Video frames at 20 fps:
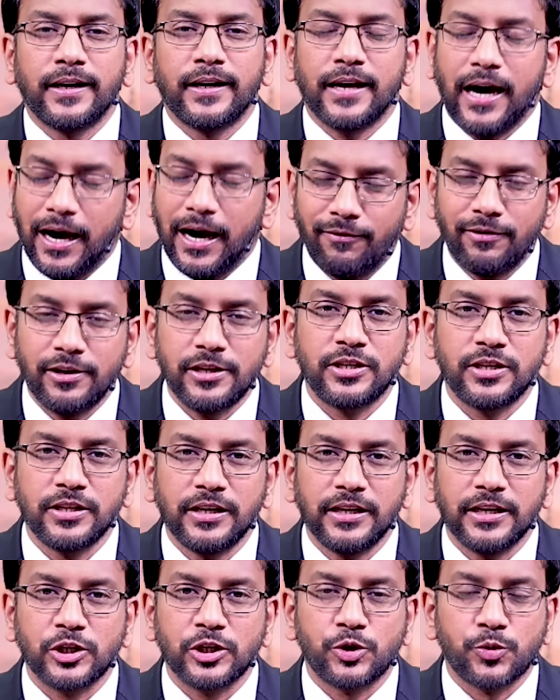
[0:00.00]

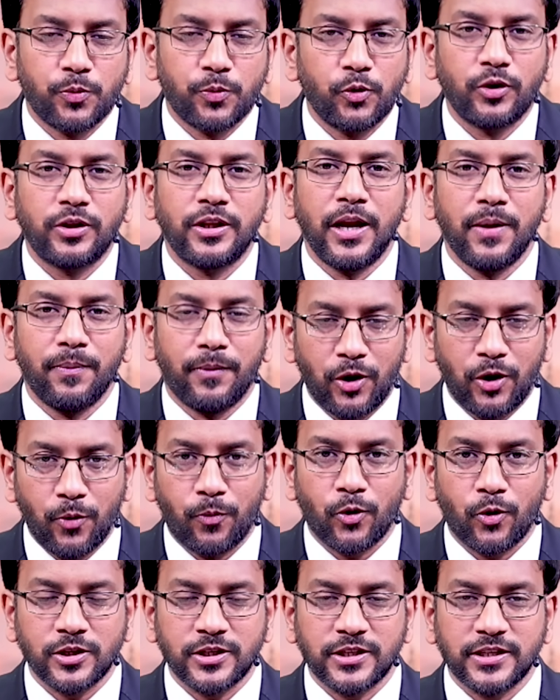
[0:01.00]
కావలసిన స్ఫూర్తిని మరియు
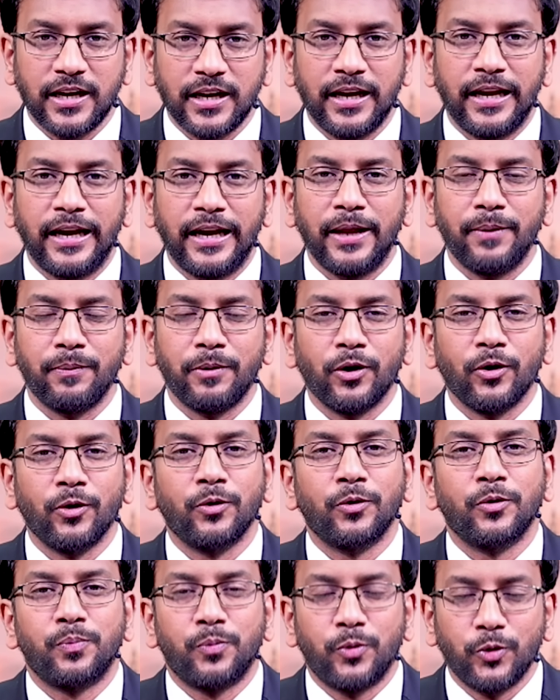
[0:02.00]
ప్రోత్సాహాన్ని మనం
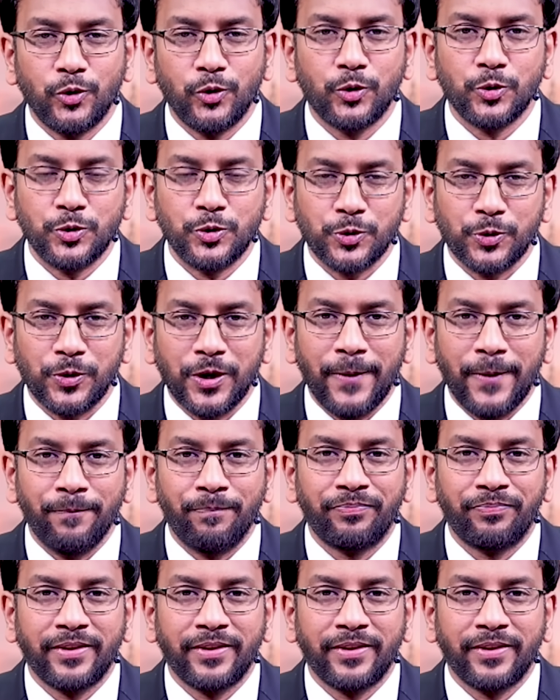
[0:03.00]
పొందుకుంటున్నాం